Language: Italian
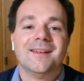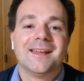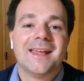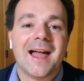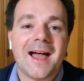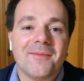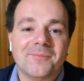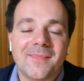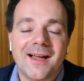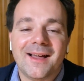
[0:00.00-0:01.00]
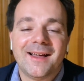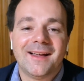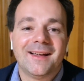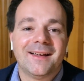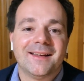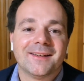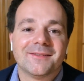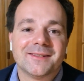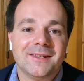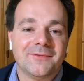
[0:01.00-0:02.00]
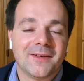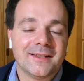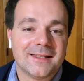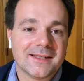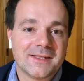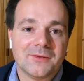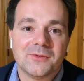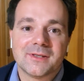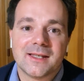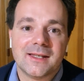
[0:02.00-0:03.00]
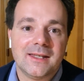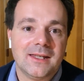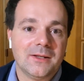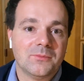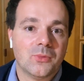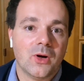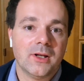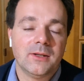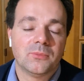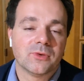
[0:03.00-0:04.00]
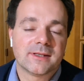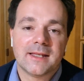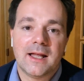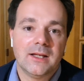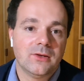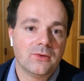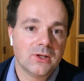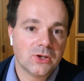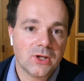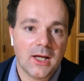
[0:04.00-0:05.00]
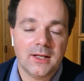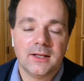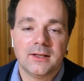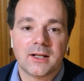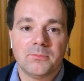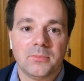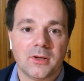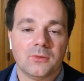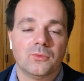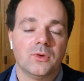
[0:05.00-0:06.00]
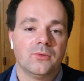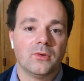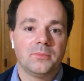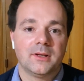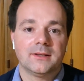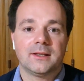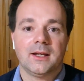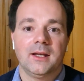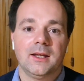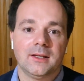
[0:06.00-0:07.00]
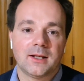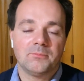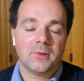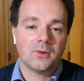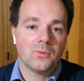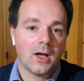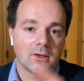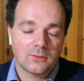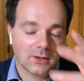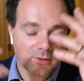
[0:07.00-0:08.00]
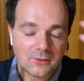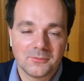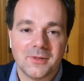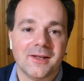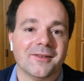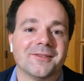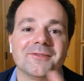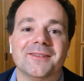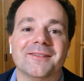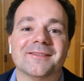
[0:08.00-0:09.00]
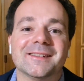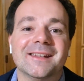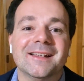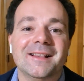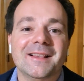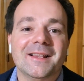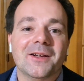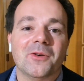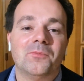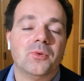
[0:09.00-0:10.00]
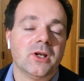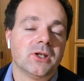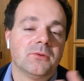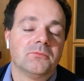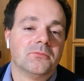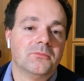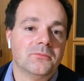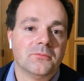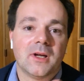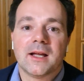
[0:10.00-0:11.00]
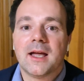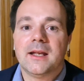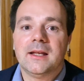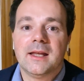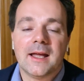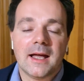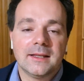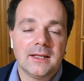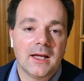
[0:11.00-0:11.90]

gamma così fantasiosa di buoni postali di ogni genere, 3x2, 2x3, 3x4, insomma tutti così, oppure eh, magari legati